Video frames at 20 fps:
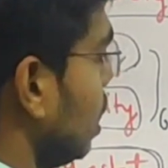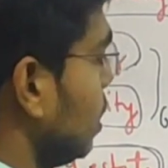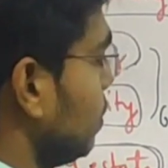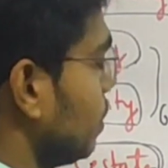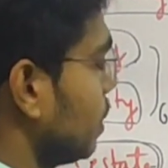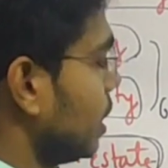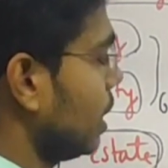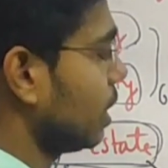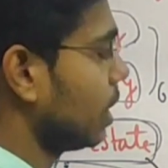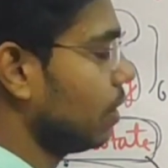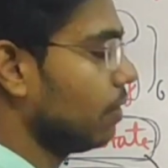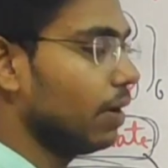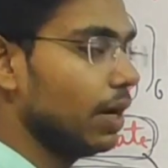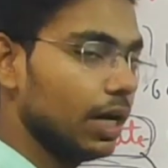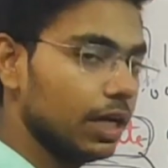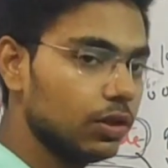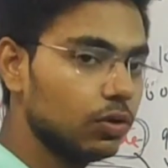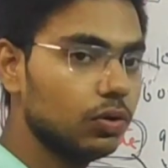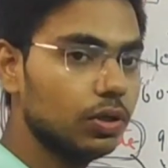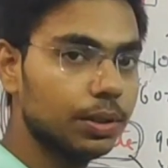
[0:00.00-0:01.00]
में क्या गवाया
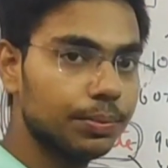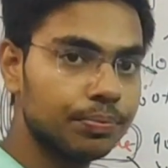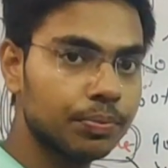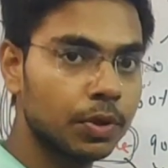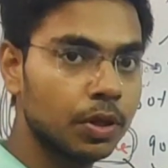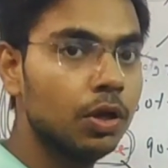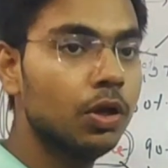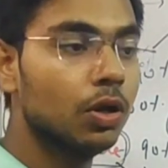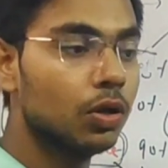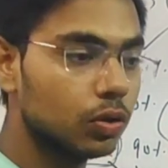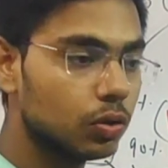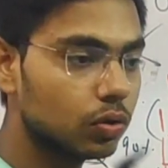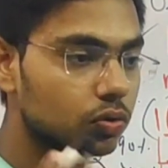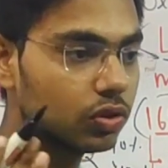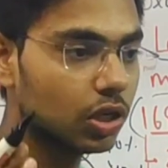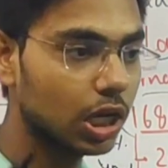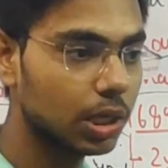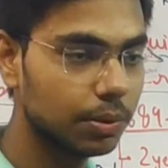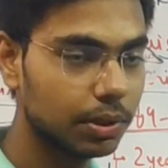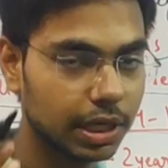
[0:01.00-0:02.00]
इन्होंने दो
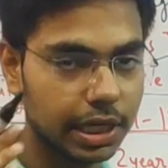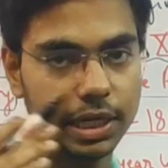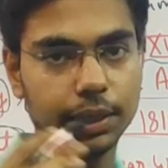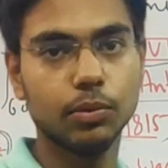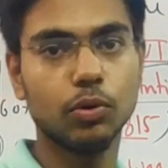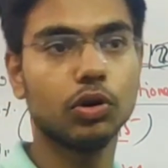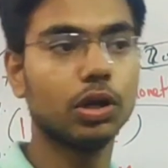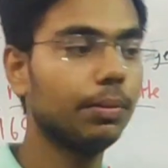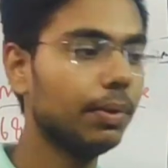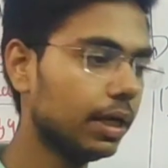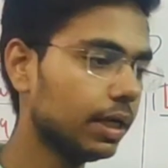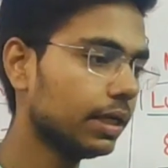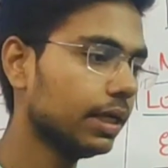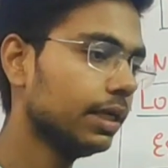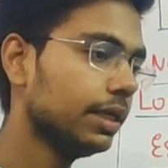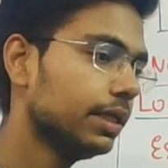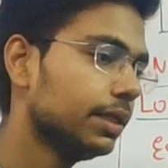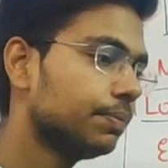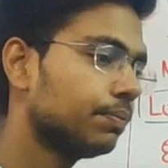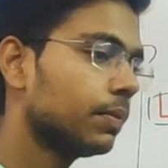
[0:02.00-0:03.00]
साल में गरीबों के बैठ गए
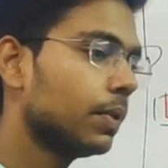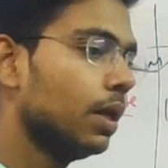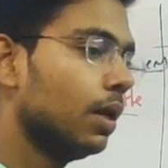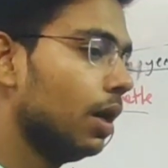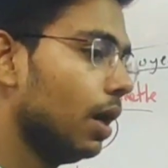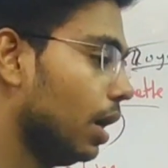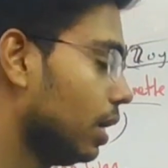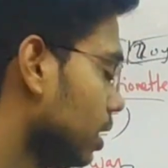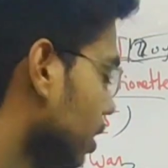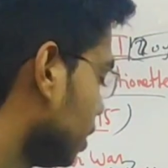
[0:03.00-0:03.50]
हैं है ना